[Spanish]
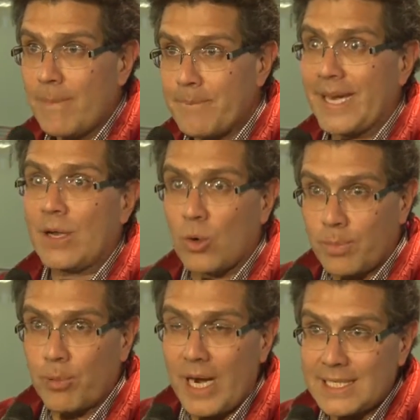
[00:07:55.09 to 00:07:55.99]
para
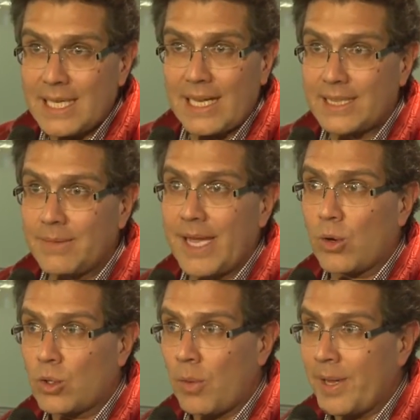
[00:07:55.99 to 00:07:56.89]
incorporarse a la actividad
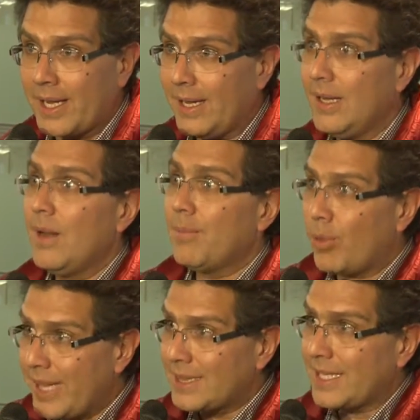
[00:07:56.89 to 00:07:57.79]
económica
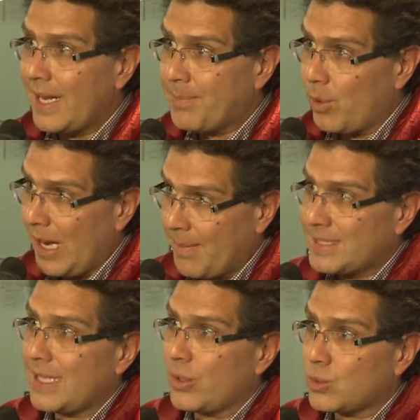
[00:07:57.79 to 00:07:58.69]
puedan tener
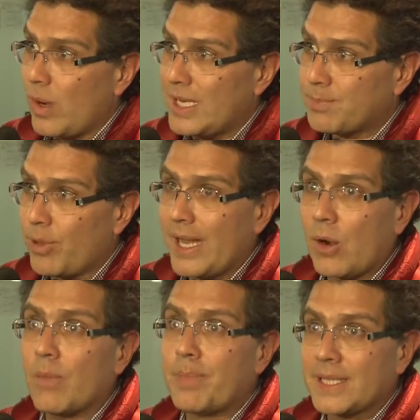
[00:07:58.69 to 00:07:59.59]
programas en los cuales
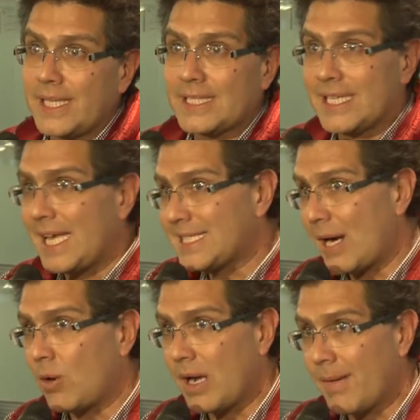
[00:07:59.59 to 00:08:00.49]
puedan compartirse, ya sea con